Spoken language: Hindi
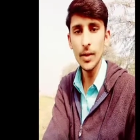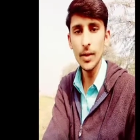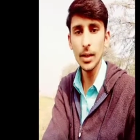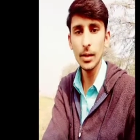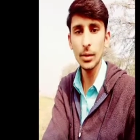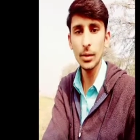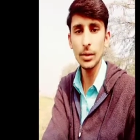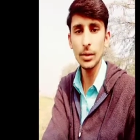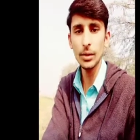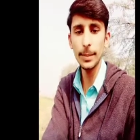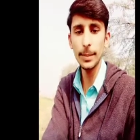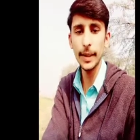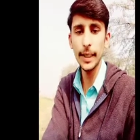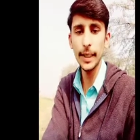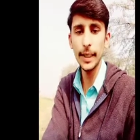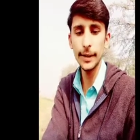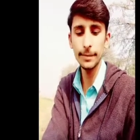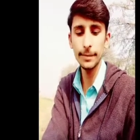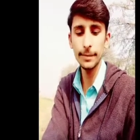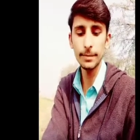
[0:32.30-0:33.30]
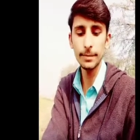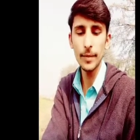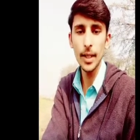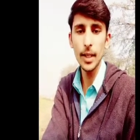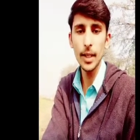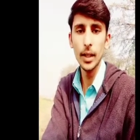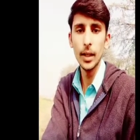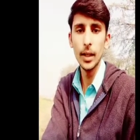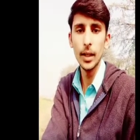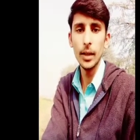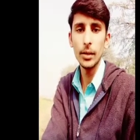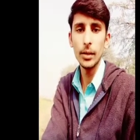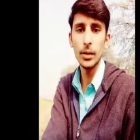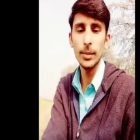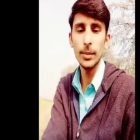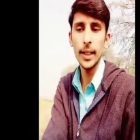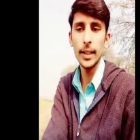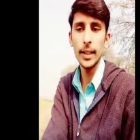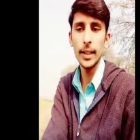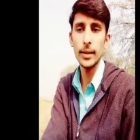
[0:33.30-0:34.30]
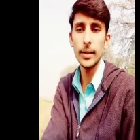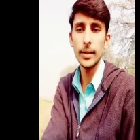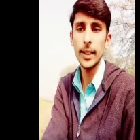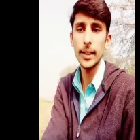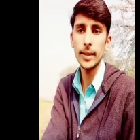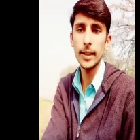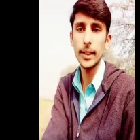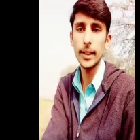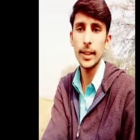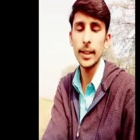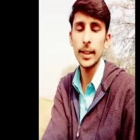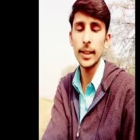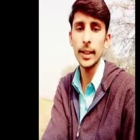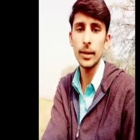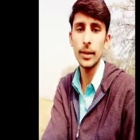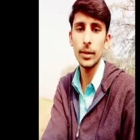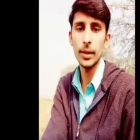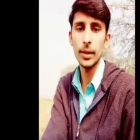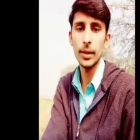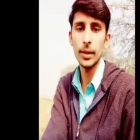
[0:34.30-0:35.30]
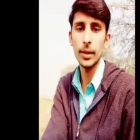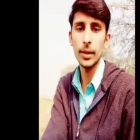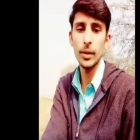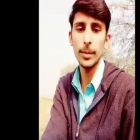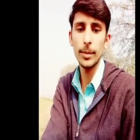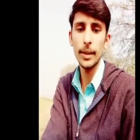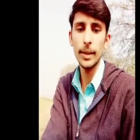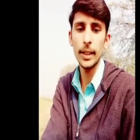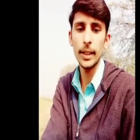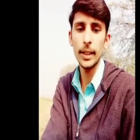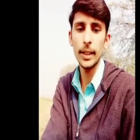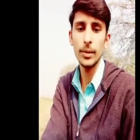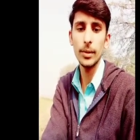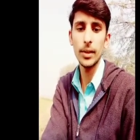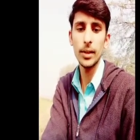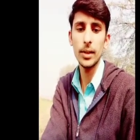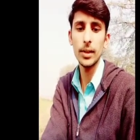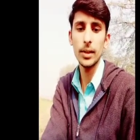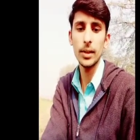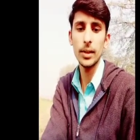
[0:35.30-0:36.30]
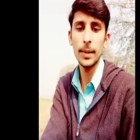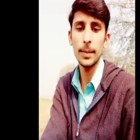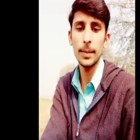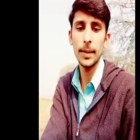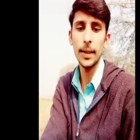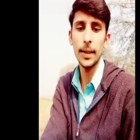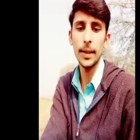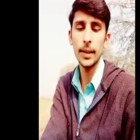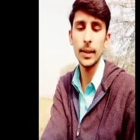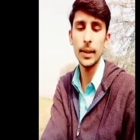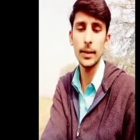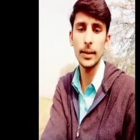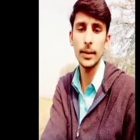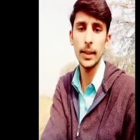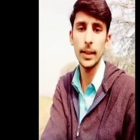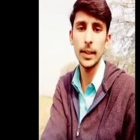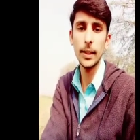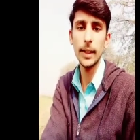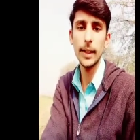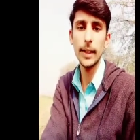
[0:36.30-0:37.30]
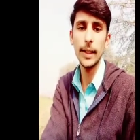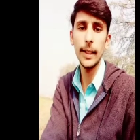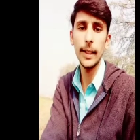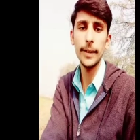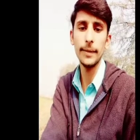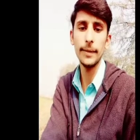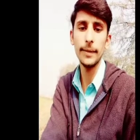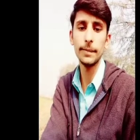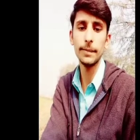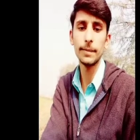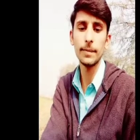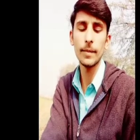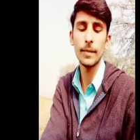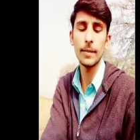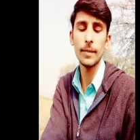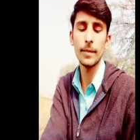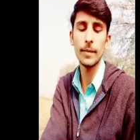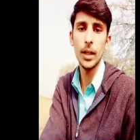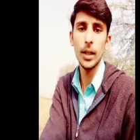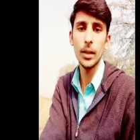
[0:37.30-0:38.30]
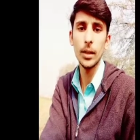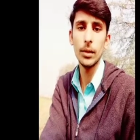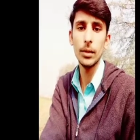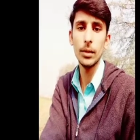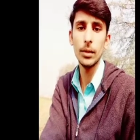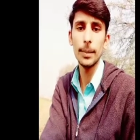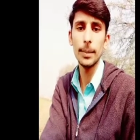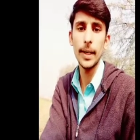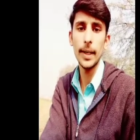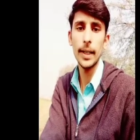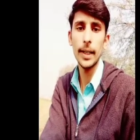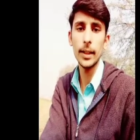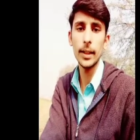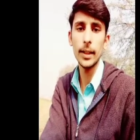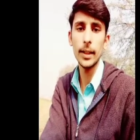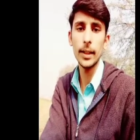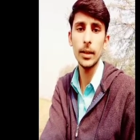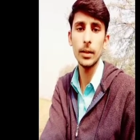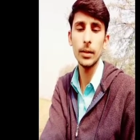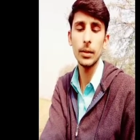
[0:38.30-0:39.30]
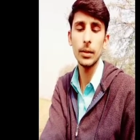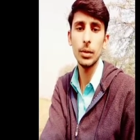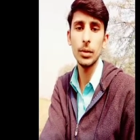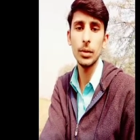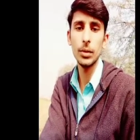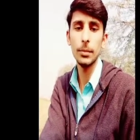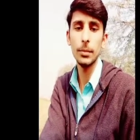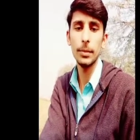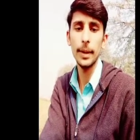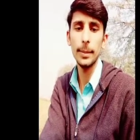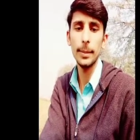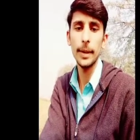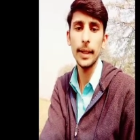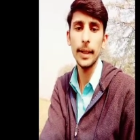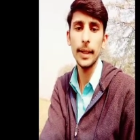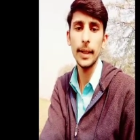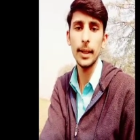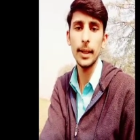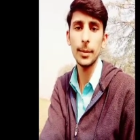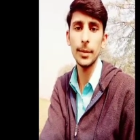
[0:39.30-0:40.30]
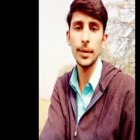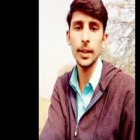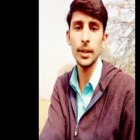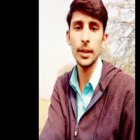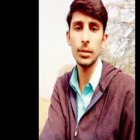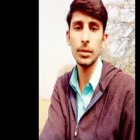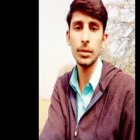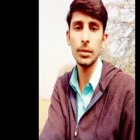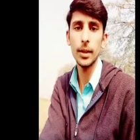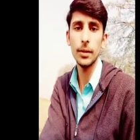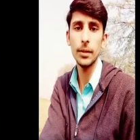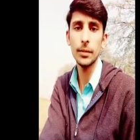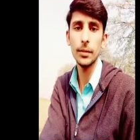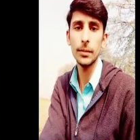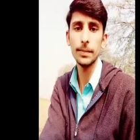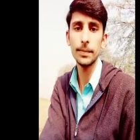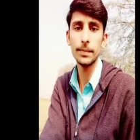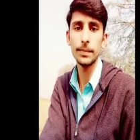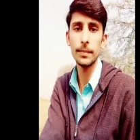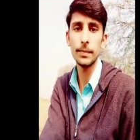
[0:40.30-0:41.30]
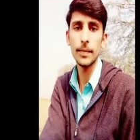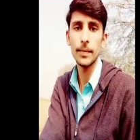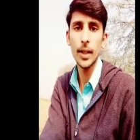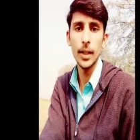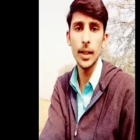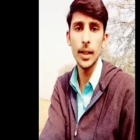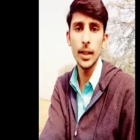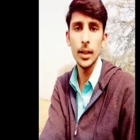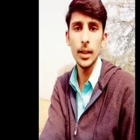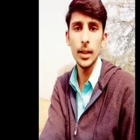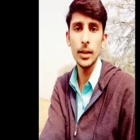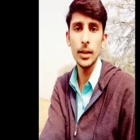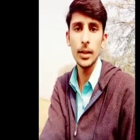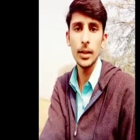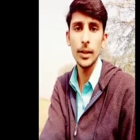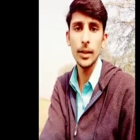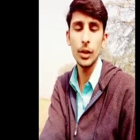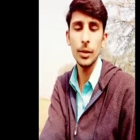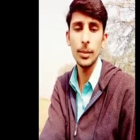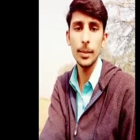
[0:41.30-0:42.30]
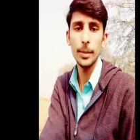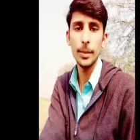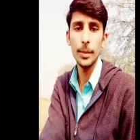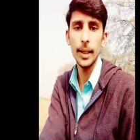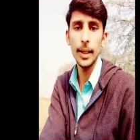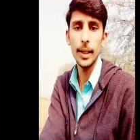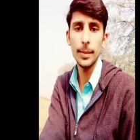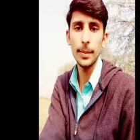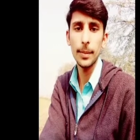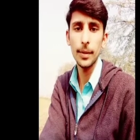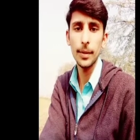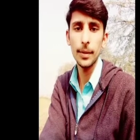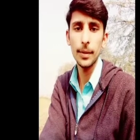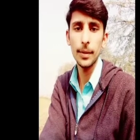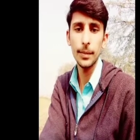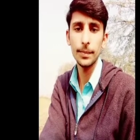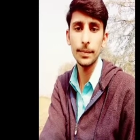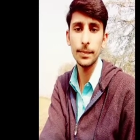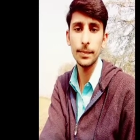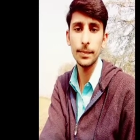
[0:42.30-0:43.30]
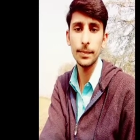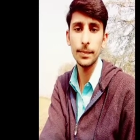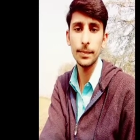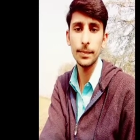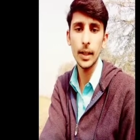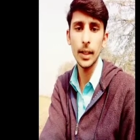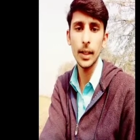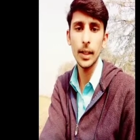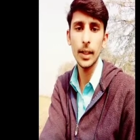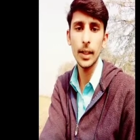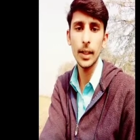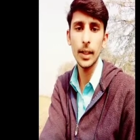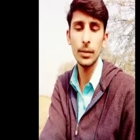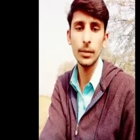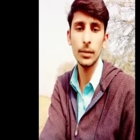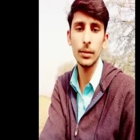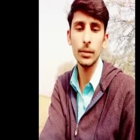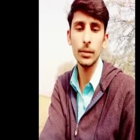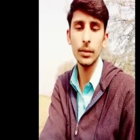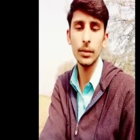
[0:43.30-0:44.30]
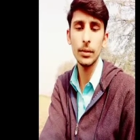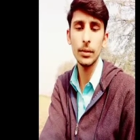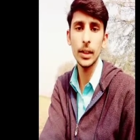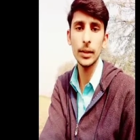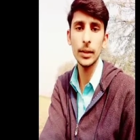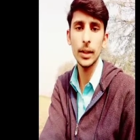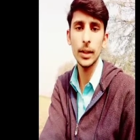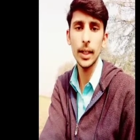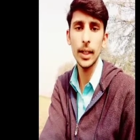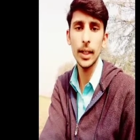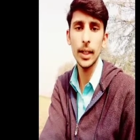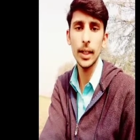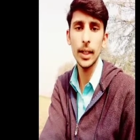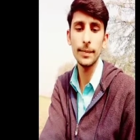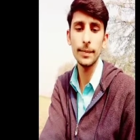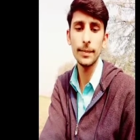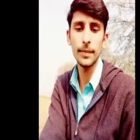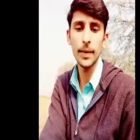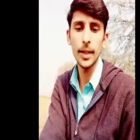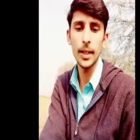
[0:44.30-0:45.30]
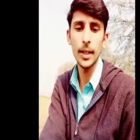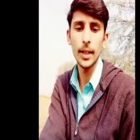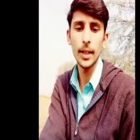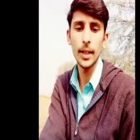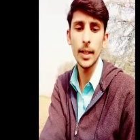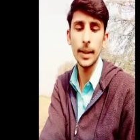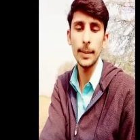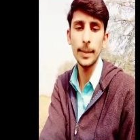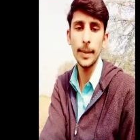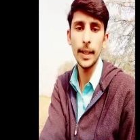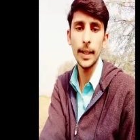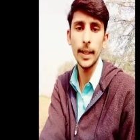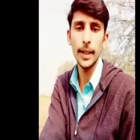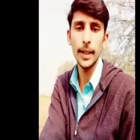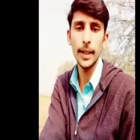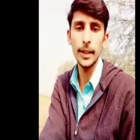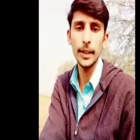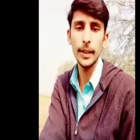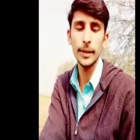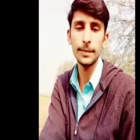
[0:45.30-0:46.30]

उससे पहले जो मेरा इंतज़ार चल रहा है तो ये वीडियो बना रहा हूँ इंतज़ार पार्ट थ्री के लिए जो कि पार्ट टू मैं पहले आपको दे चुका हूँ इस वीडियो में मैं आपको दे रहा हूँ इंतज़ार का पार्ट थ्री